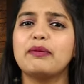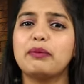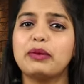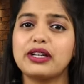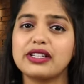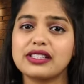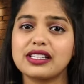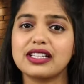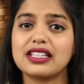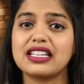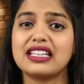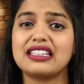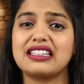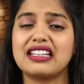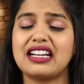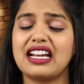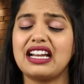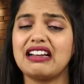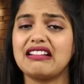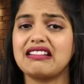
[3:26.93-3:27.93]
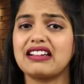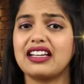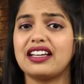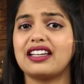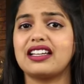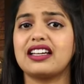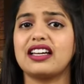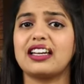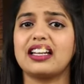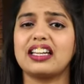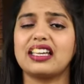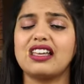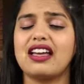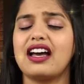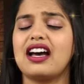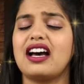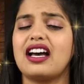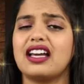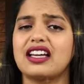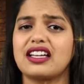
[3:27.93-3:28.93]
पर्सन की तरह ही ट्रीट करे कि
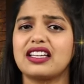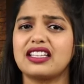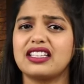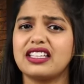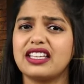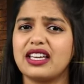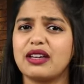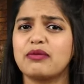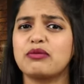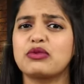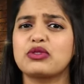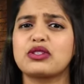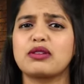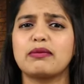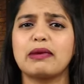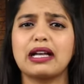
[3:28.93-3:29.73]
हाँ ये मुझसे